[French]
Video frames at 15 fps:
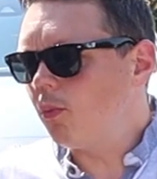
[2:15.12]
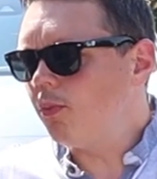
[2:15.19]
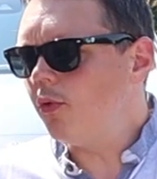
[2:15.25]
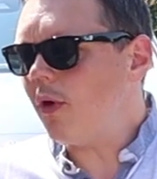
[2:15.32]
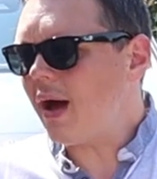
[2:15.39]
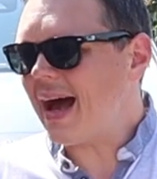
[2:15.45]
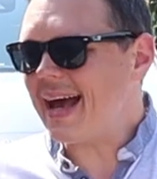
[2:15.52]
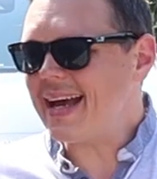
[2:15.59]
qu'on
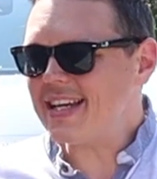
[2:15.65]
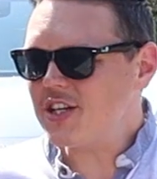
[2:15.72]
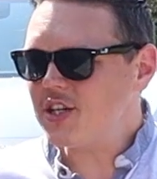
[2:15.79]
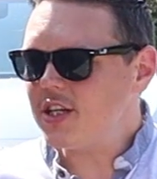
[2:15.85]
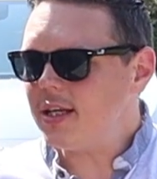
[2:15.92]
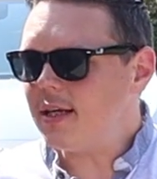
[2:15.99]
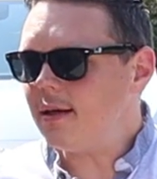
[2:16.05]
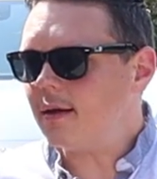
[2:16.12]
peut
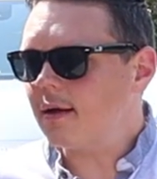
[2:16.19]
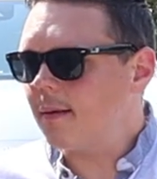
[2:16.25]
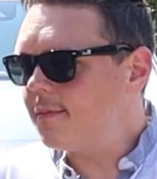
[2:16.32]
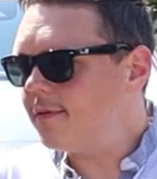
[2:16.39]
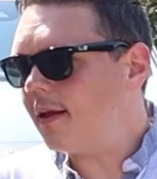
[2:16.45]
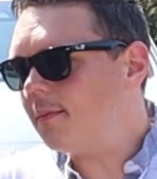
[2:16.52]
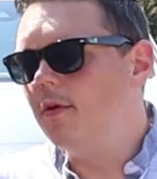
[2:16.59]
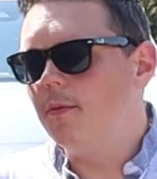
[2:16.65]
acheter comme
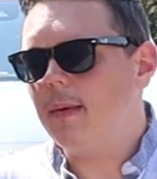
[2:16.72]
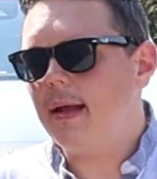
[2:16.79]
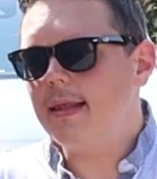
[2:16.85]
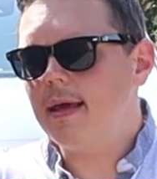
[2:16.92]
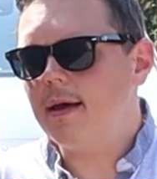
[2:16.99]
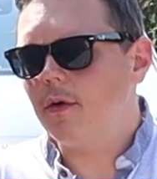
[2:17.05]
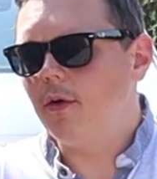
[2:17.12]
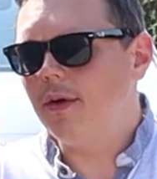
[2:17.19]
ça de
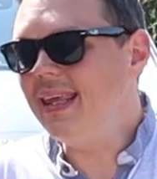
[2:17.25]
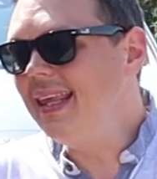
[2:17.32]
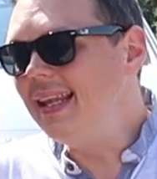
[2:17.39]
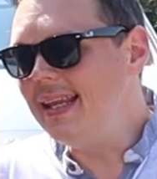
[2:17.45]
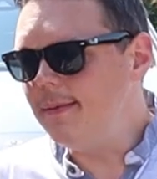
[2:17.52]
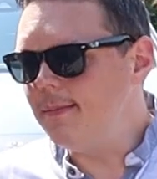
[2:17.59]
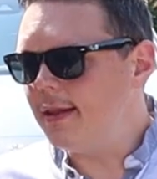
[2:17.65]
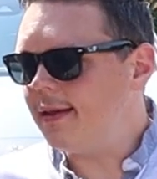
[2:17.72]
manière
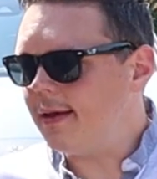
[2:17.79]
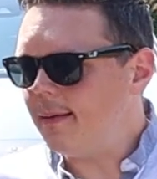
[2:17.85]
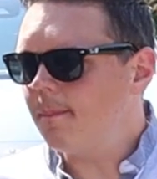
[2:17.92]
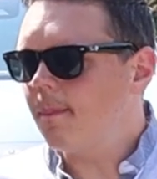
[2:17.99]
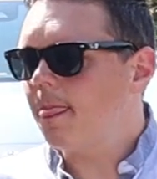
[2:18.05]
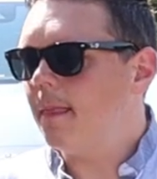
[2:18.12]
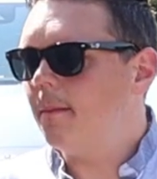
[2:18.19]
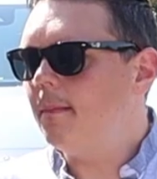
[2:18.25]
illimitée
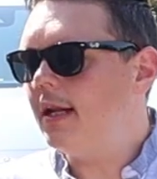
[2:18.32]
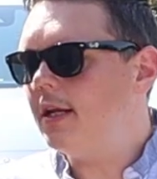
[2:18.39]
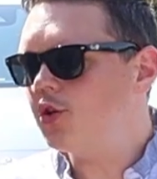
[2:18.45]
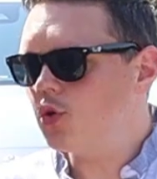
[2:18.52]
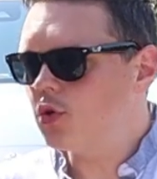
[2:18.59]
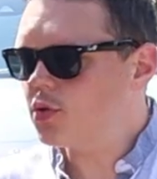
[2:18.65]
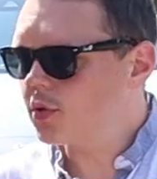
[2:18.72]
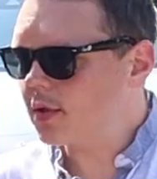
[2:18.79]
mais les
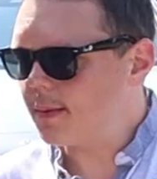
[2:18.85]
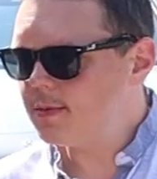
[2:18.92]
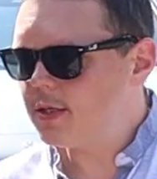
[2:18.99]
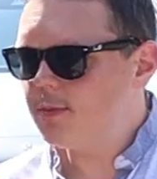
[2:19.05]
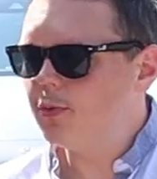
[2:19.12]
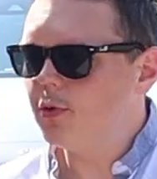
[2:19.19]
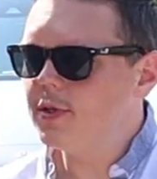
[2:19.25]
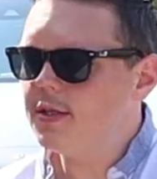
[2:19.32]
choses sont un
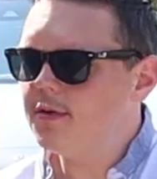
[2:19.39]
petit peu